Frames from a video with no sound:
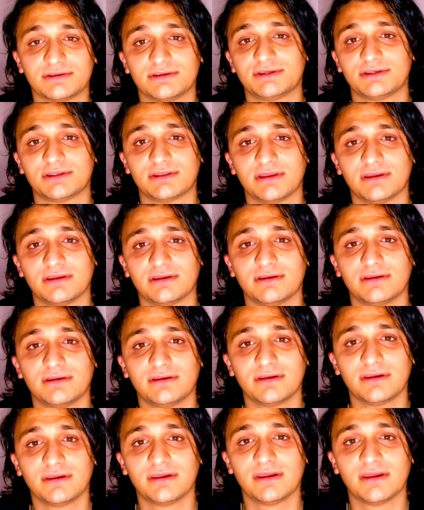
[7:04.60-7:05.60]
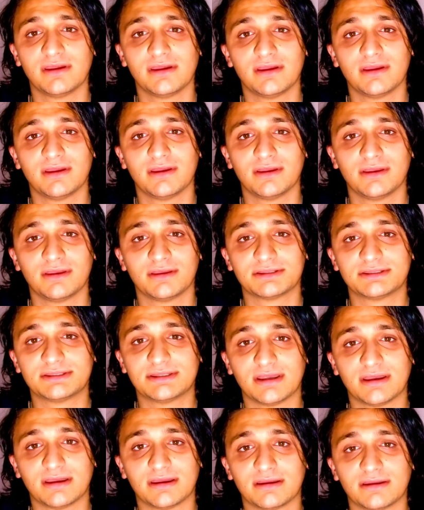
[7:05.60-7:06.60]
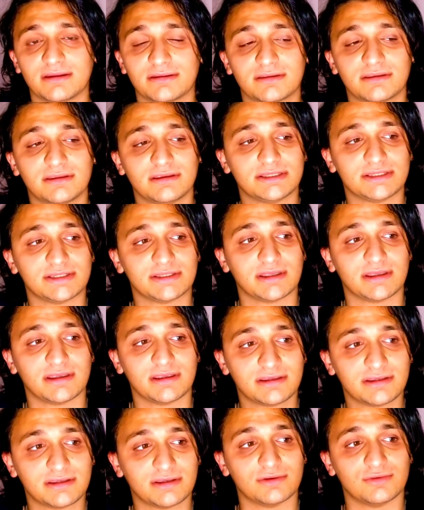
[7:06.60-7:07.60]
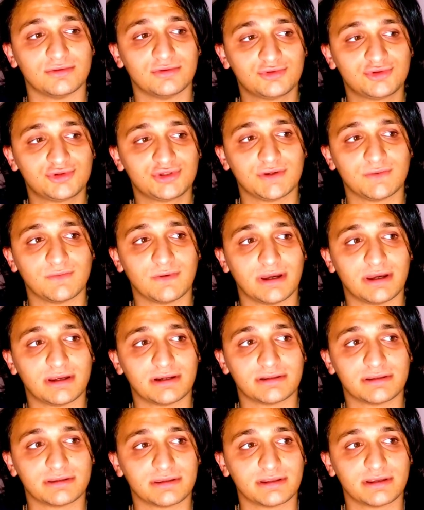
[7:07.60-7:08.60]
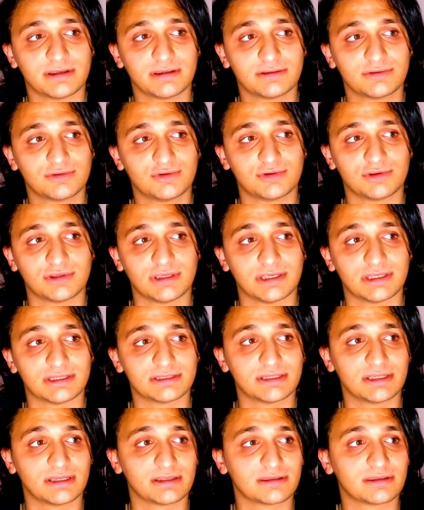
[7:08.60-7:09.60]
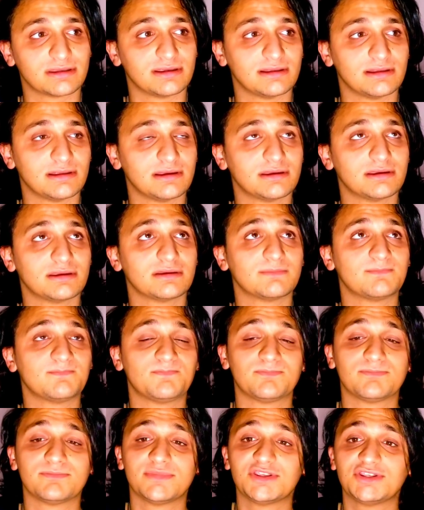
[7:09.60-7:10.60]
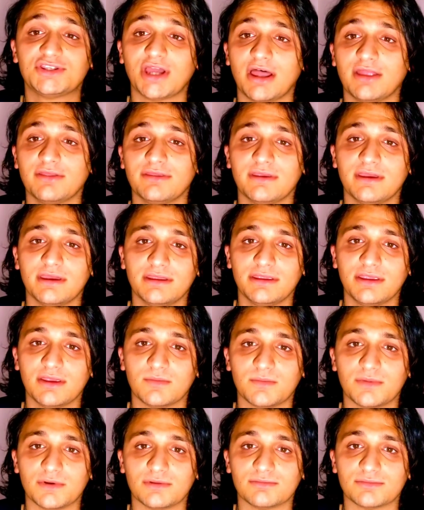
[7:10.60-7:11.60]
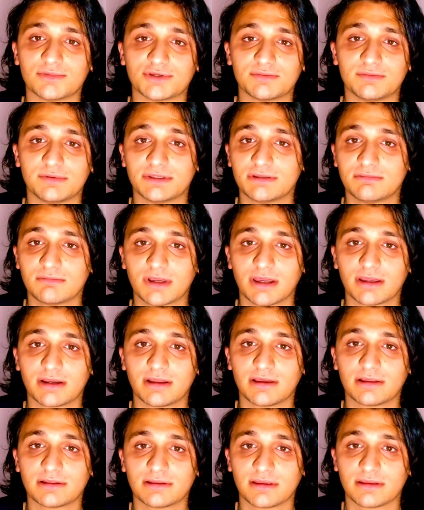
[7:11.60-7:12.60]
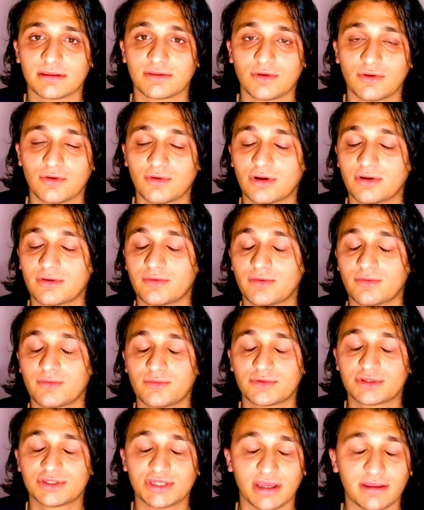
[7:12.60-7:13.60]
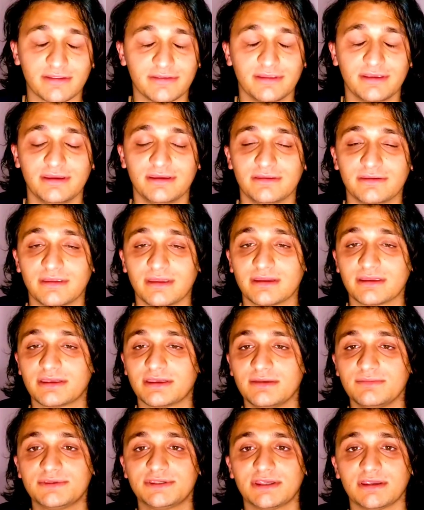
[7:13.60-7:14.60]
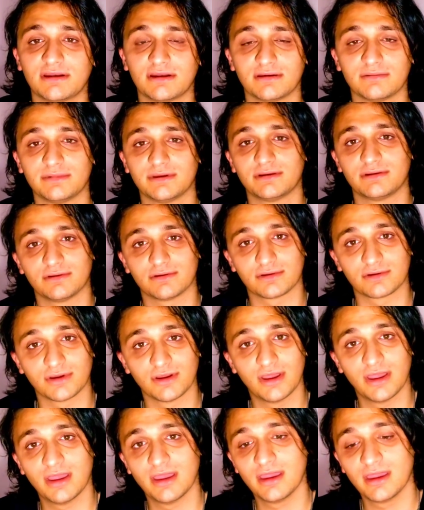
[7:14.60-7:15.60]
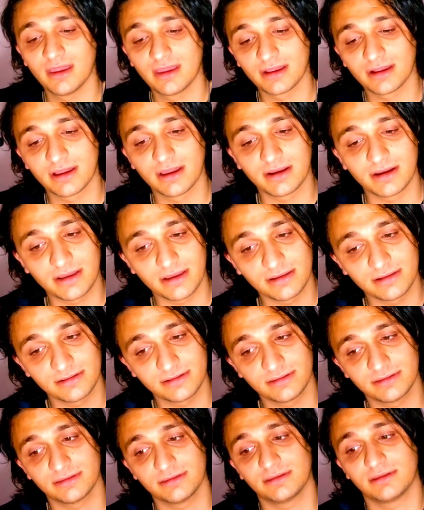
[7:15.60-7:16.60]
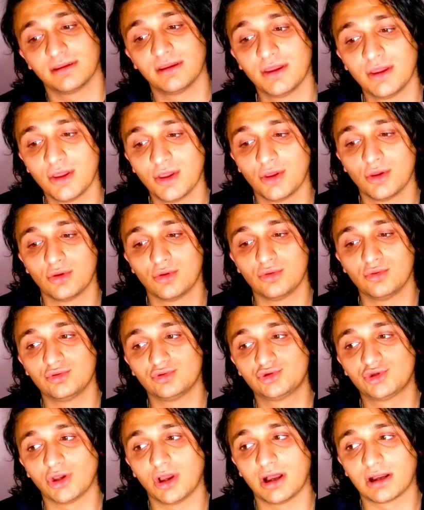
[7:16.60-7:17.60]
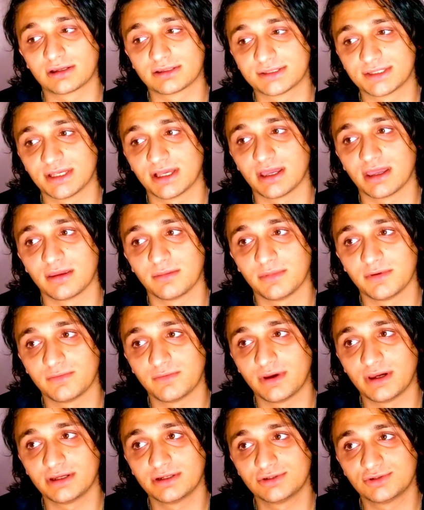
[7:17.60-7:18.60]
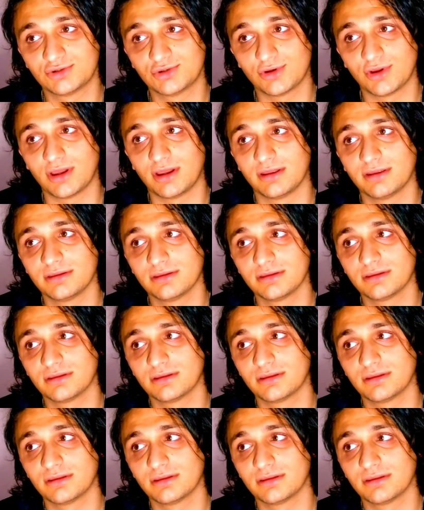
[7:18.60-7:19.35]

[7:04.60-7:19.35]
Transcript: işte saat işte 2-3 civarında Türkiye saatiyle bir canlı yayın yapılmış bizim kanaldan. O canlı yayından kimsenin haberi yok. Kanalın 3 hak sahibi var şu an.